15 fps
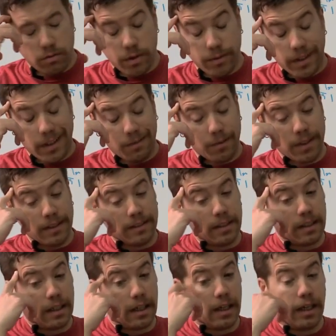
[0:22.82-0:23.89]
mi madre me
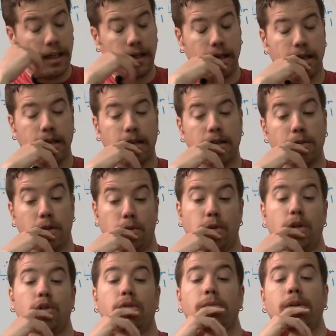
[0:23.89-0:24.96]
dice que, y
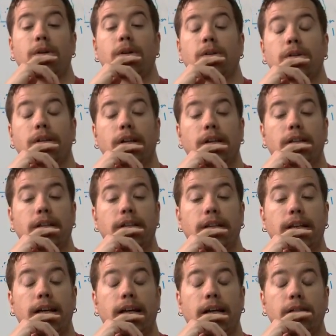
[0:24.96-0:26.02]
bueno, yo me acuerdo que
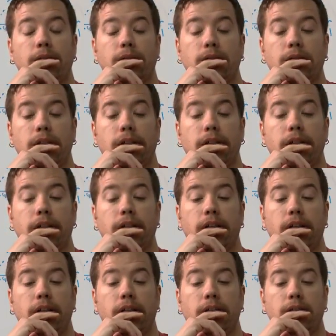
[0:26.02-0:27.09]
tenía
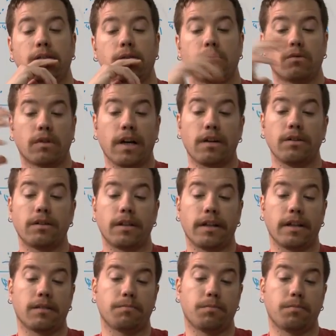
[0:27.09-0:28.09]
eh, un claro interés